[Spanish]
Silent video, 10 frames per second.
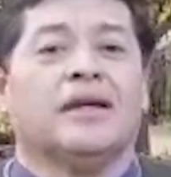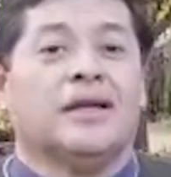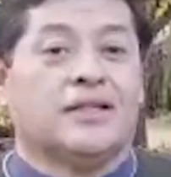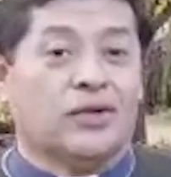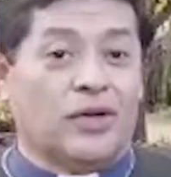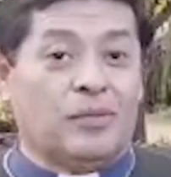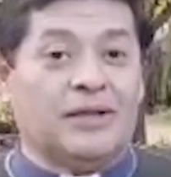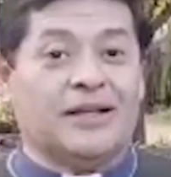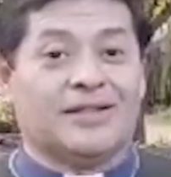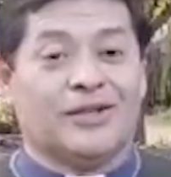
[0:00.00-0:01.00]
Y
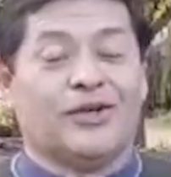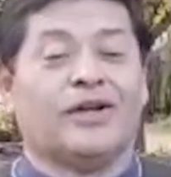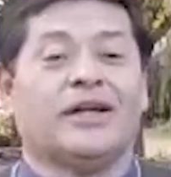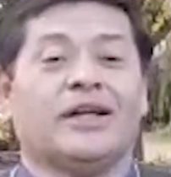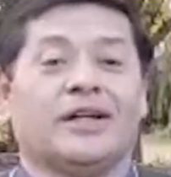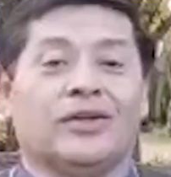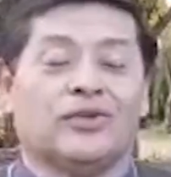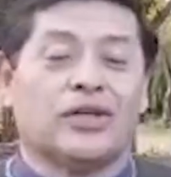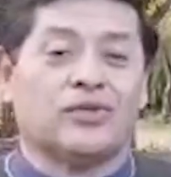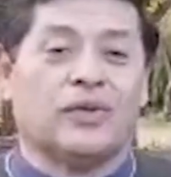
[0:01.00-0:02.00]
seguramente el Señor
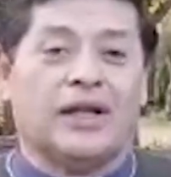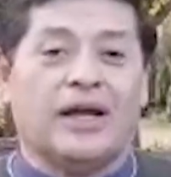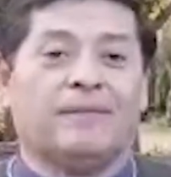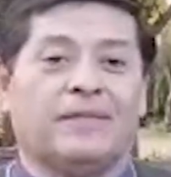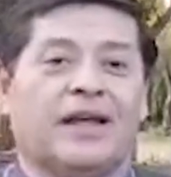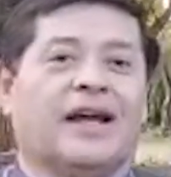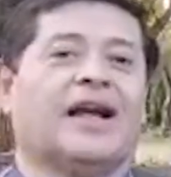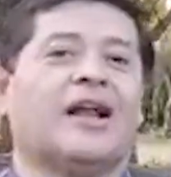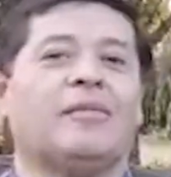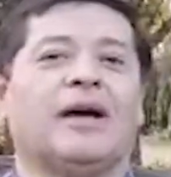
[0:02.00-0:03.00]
nos ayudará a
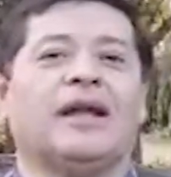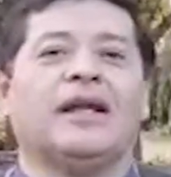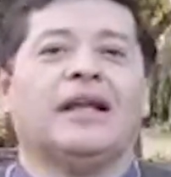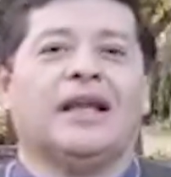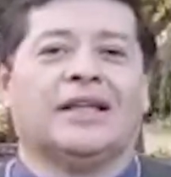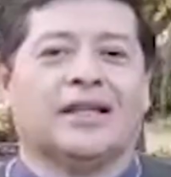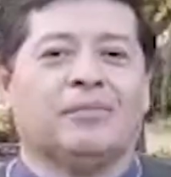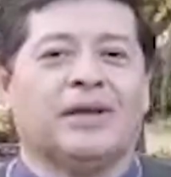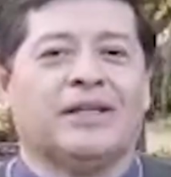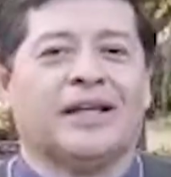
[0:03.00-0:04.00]
calmar la
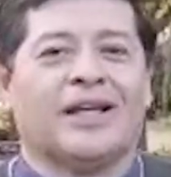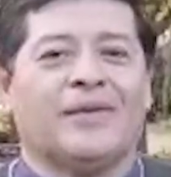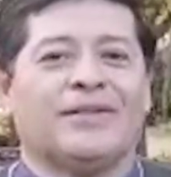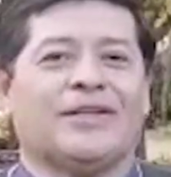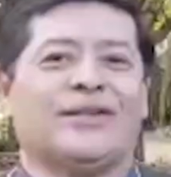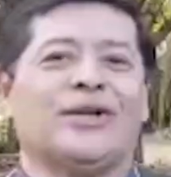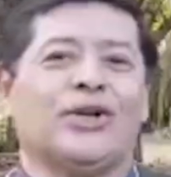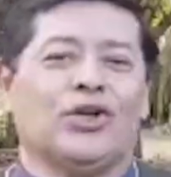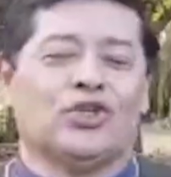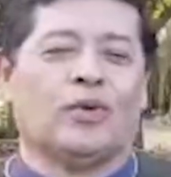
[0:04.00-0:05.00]
tempestad que a veces
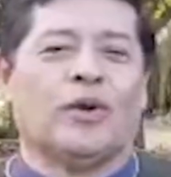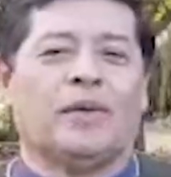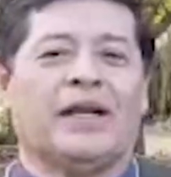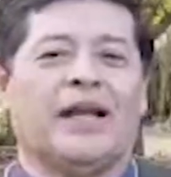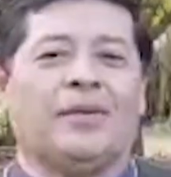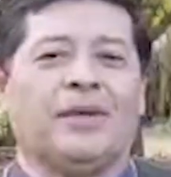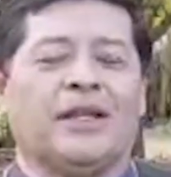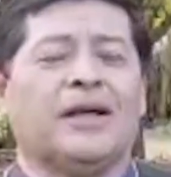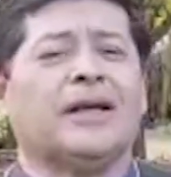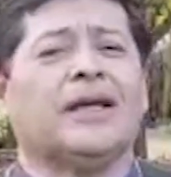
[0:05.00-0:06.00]
nos sobreviene en la
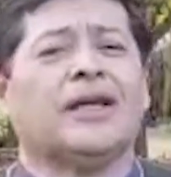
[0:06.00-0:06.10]
vida.